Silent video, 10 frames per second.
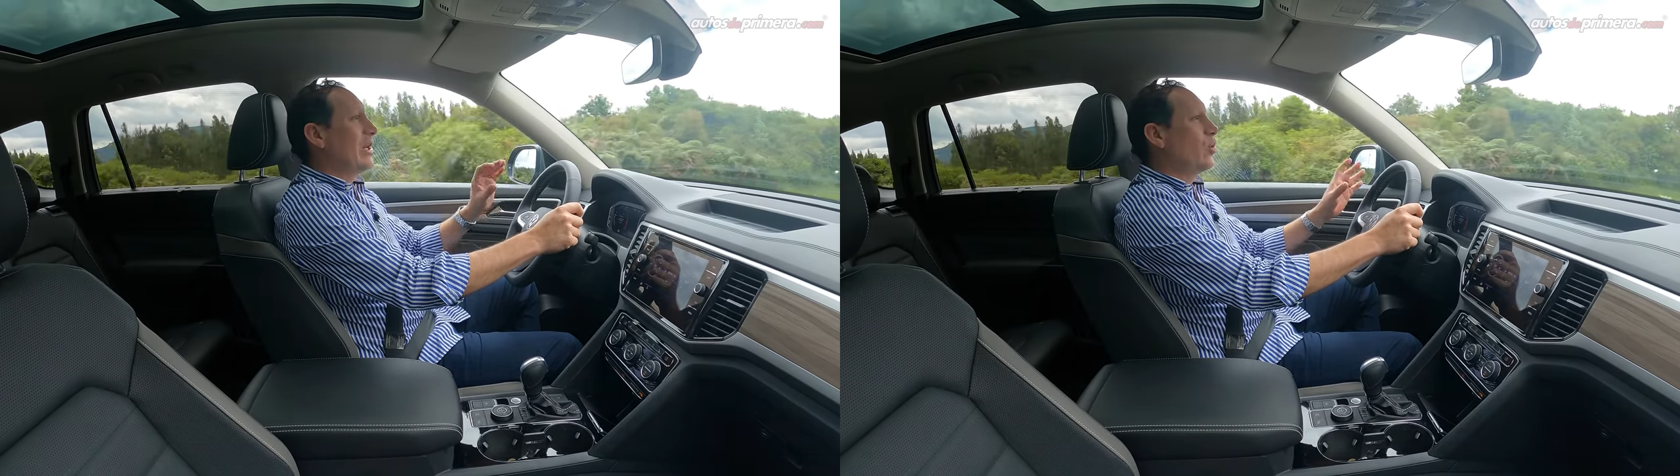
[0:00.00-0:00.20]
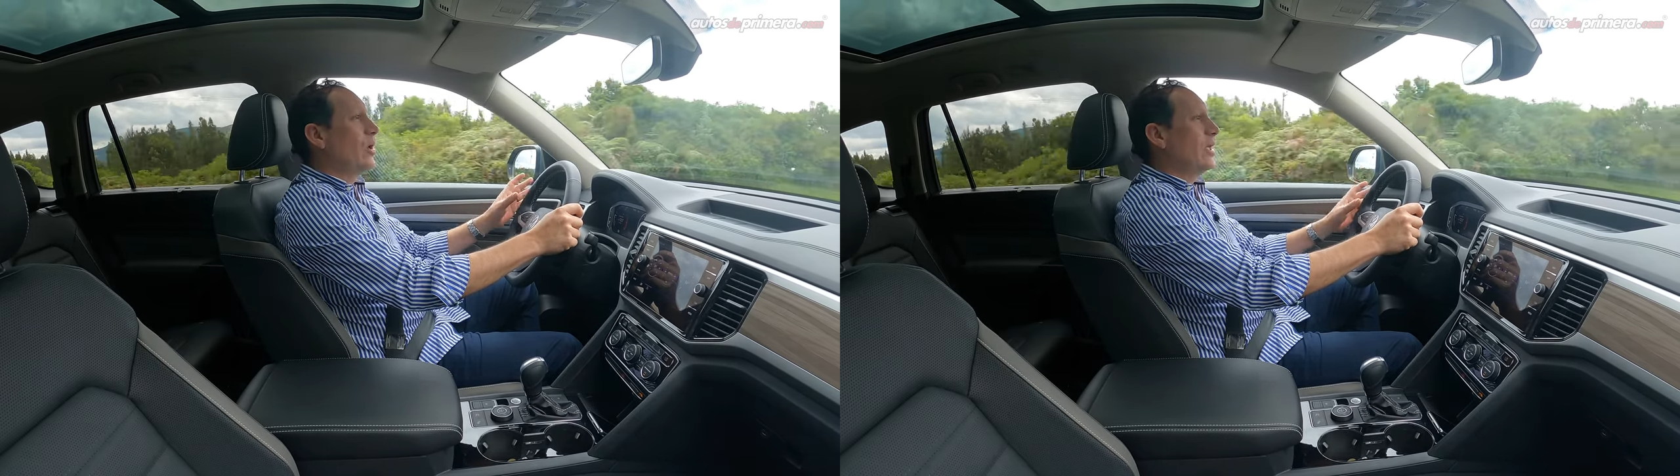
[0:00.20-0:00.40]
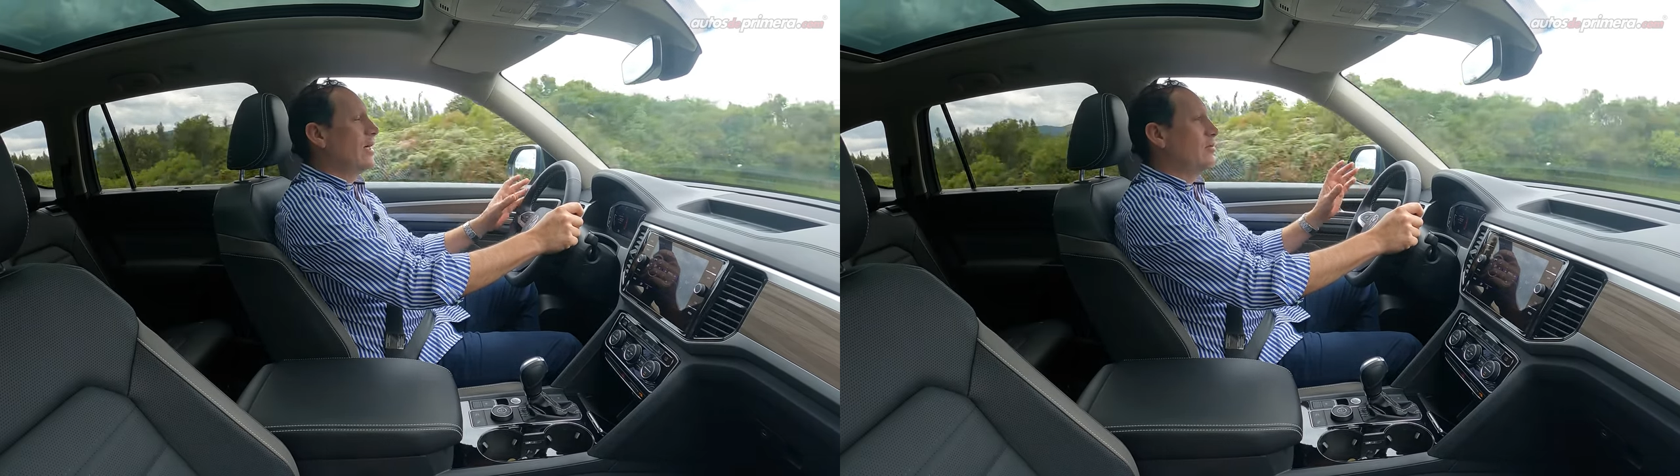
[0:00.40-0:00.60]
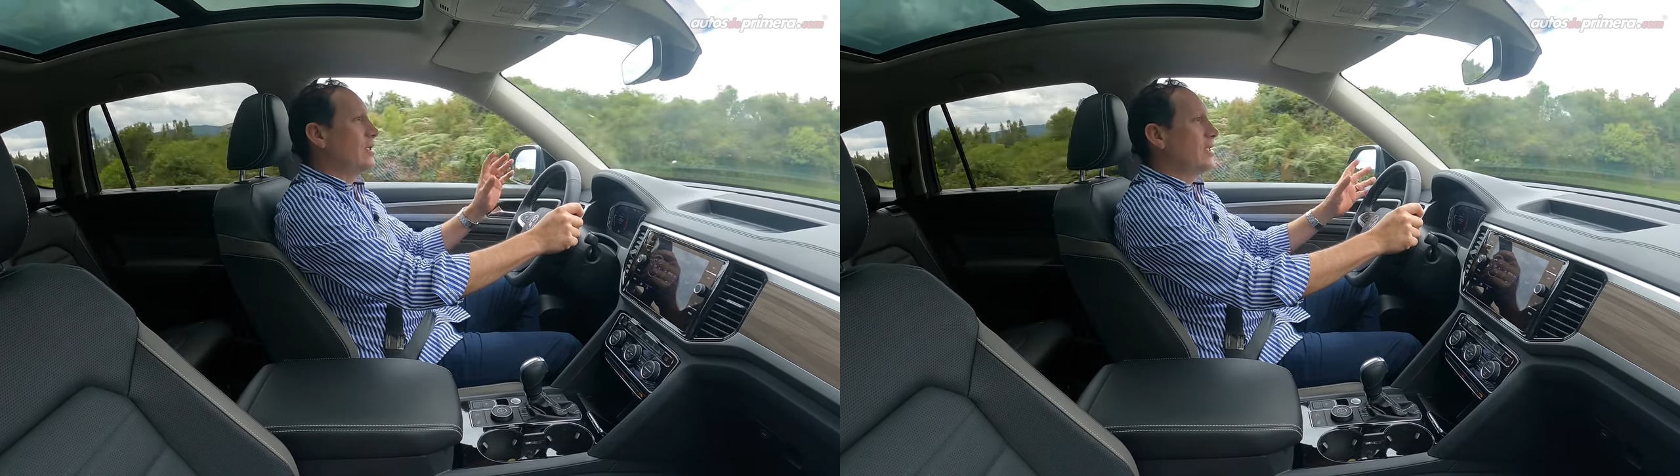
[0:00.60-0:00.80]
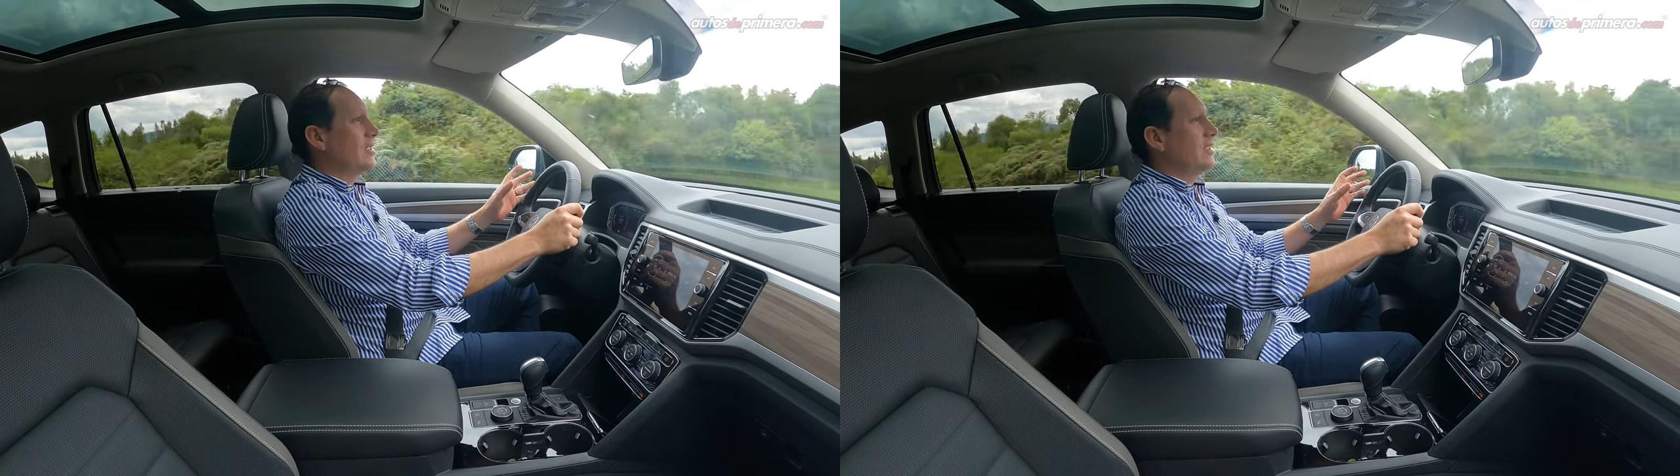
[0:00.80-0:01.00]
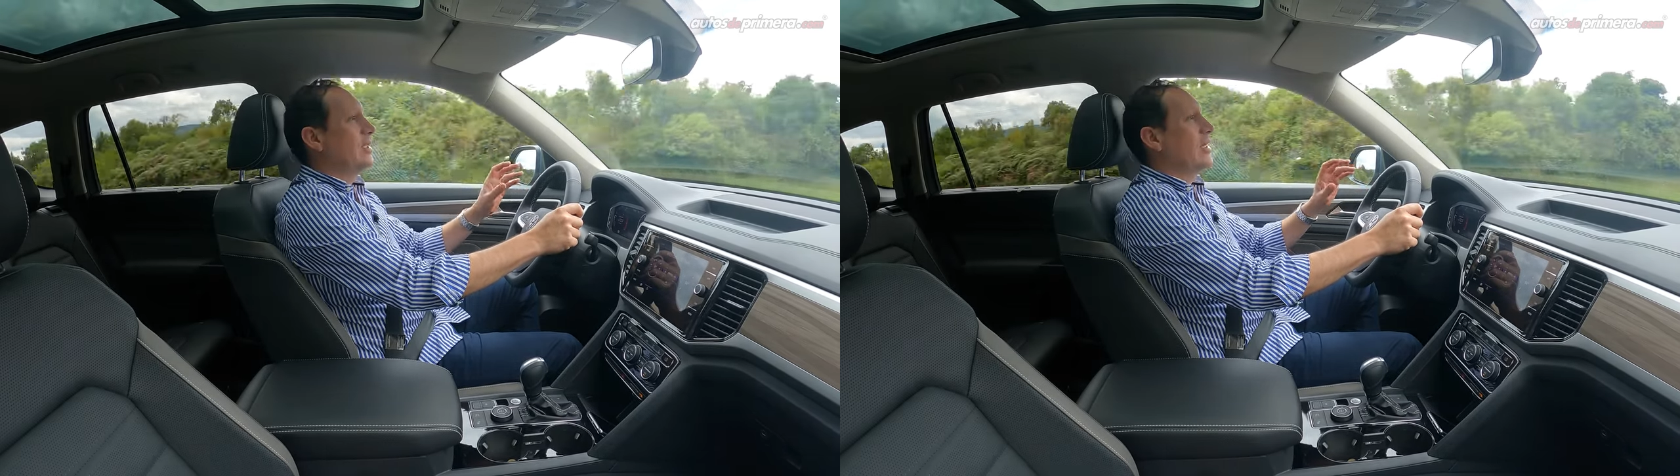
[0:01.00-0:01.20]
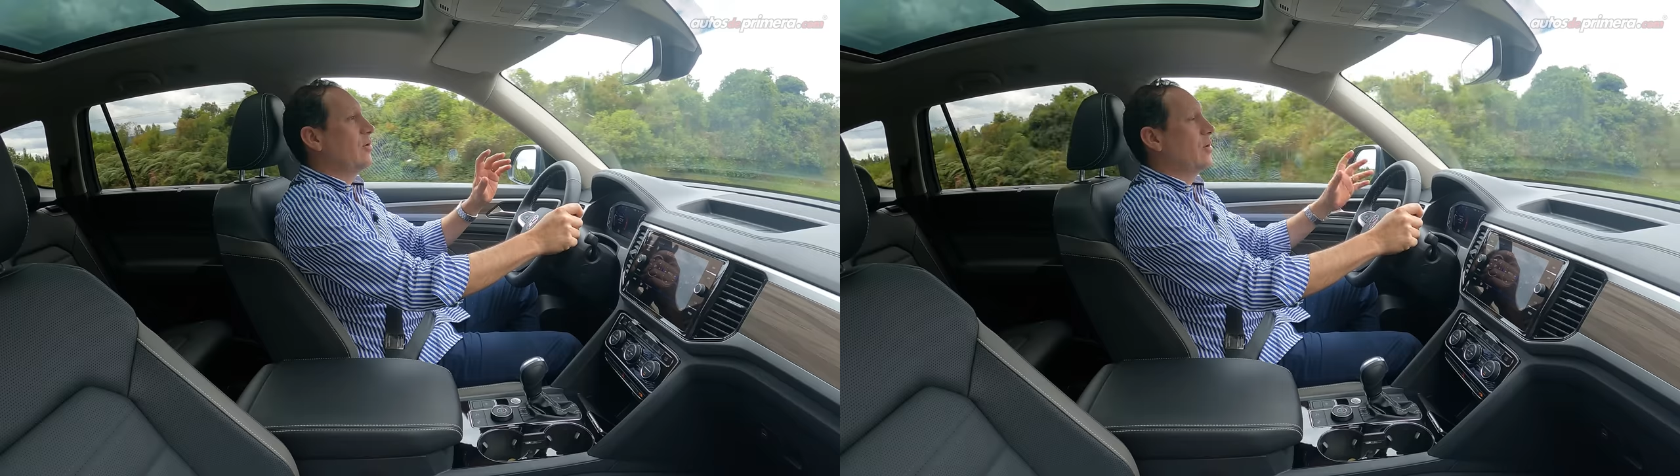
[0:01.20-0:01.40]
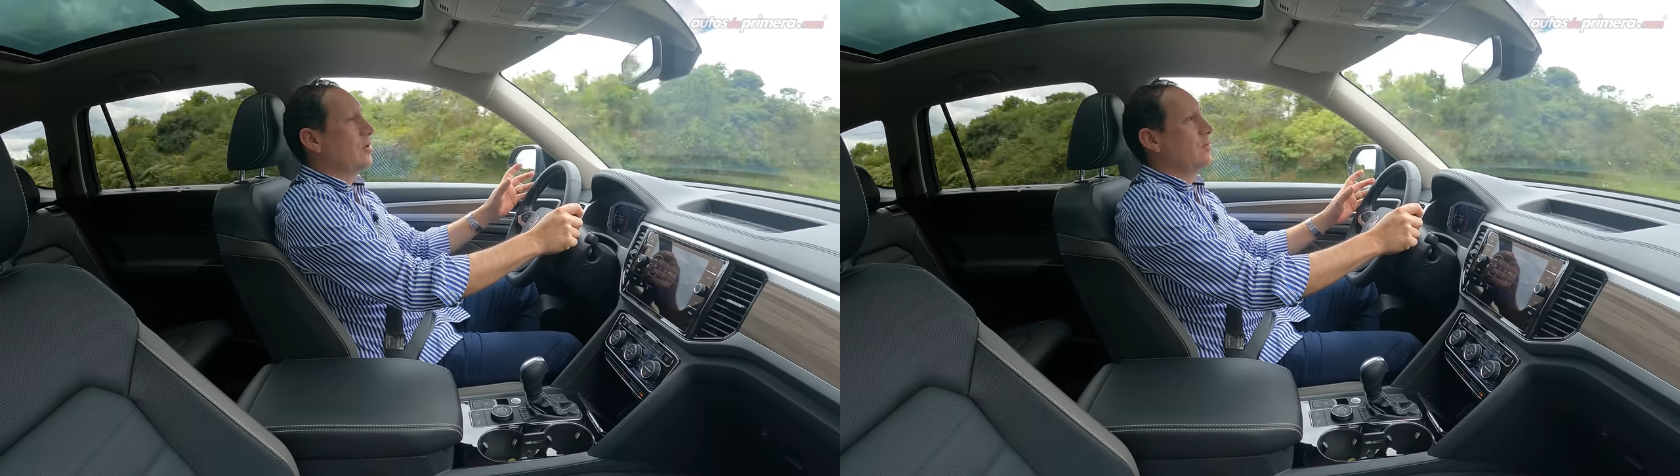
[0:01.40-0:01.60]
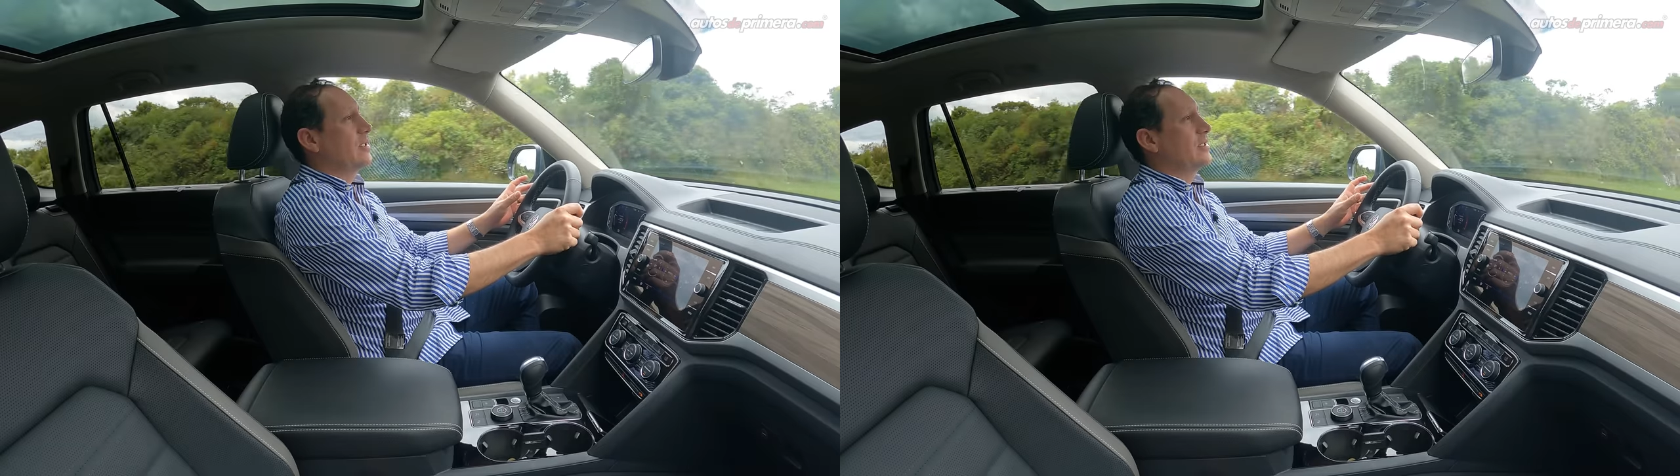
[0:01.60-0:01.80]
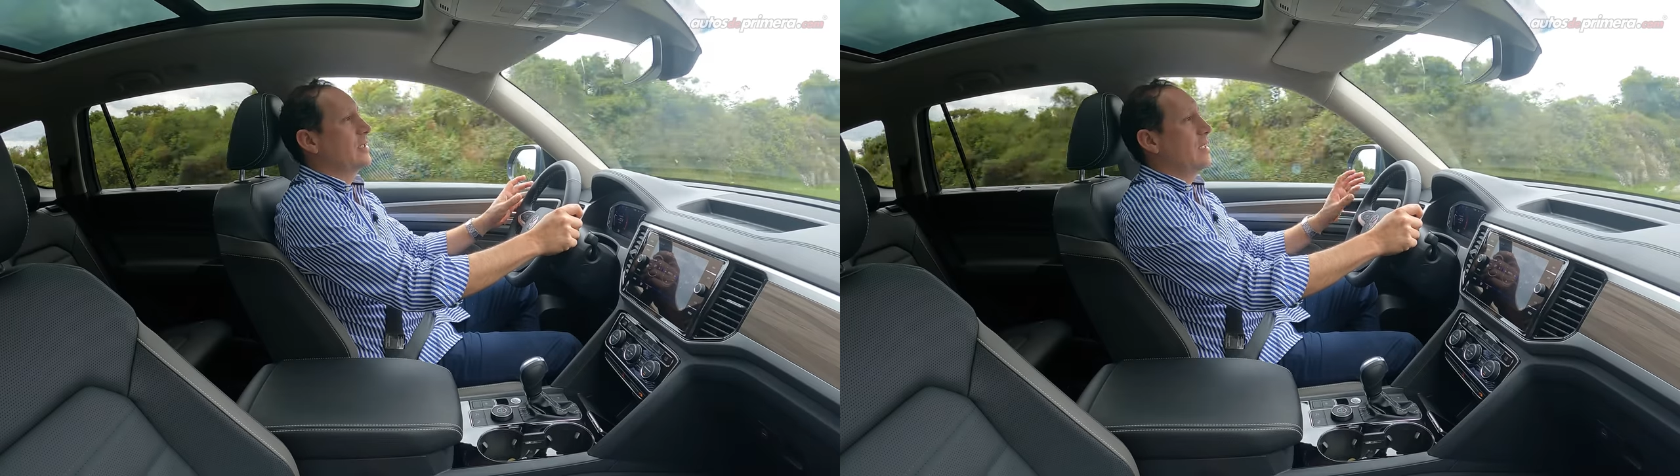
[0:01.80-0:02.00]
rueda que lo necesite de acuerdo pues